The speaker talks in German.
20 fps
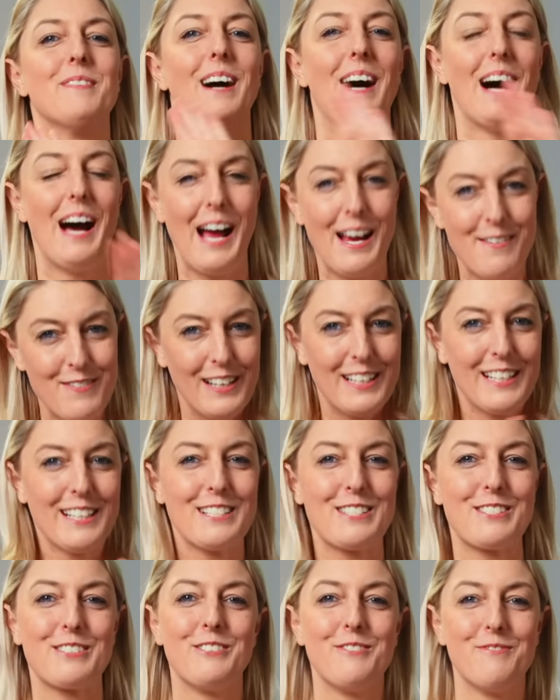einmal links
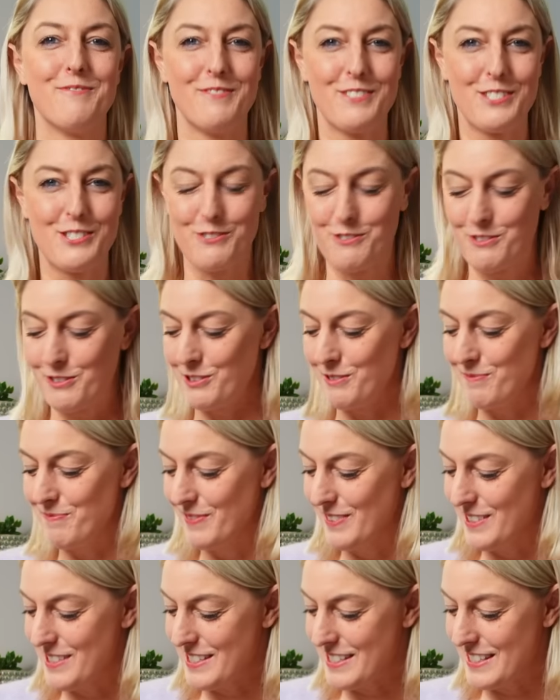rum, so rum,
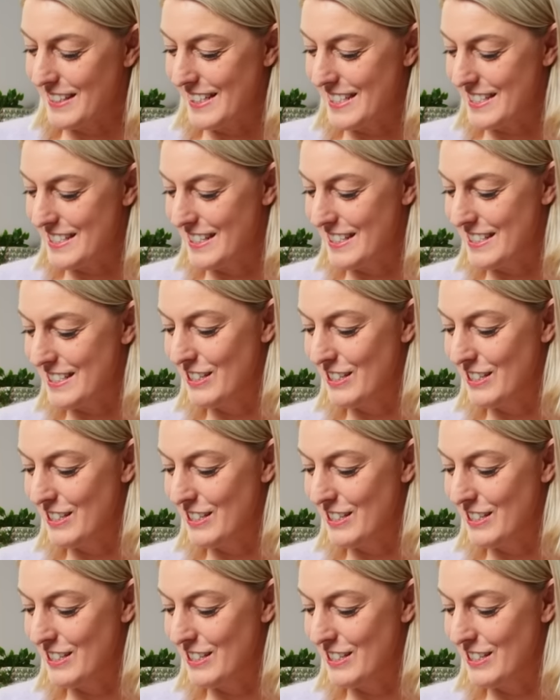das ist richtig.